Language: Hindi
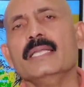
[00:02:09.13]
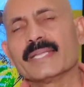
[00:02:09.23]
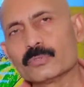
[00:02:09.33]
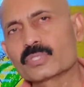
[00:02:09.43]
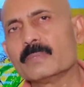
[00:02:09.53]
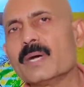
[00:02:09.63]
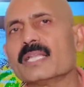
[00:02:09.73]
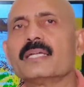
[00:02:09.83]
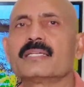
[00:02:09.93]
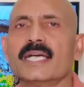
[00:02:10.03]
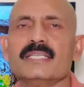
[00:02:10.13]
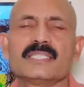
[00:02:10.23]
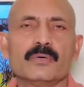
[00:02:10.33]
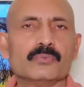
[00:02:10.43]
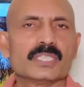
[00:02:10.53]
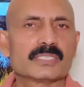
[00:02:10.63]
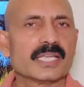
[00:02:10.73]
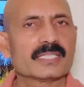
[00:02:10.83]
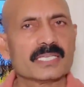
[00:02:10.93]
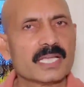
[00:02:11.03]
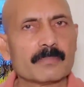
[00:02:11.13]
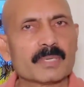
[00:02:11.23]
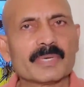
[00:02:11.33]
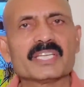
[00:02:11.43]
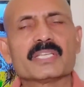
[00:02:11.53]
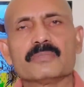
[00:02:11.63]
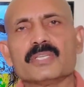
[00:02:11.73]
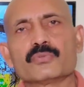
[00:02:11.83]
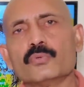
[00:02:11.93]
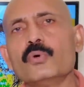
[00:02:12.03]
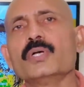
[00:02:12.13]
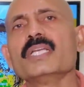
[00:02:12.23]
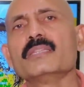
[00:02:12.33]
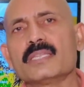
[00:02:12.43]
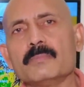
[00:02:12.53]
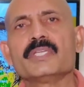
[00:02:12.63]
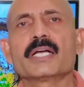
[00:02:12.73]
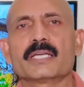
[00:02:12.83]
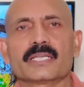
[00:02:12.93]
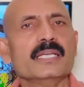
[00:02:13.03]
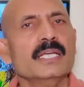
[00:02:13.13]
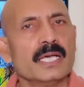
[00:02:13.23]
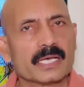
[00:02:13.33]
लेकिन उसके बाद 28 या 29 तारीख से यहाँ पर बारिश की गतियाँ शुरू होंगी तब जा करके